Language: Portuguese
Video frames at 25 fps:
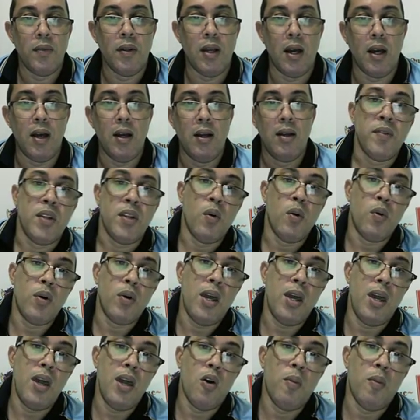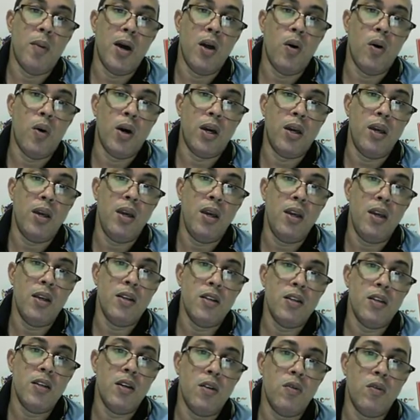Tá? Então, quem é o maior aqui?
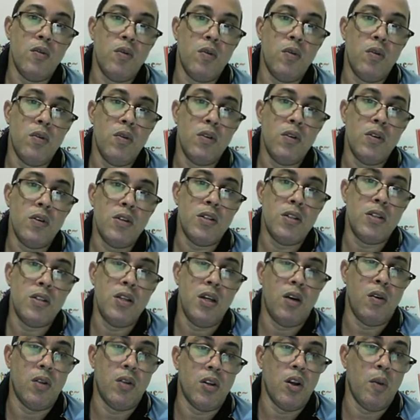O 5.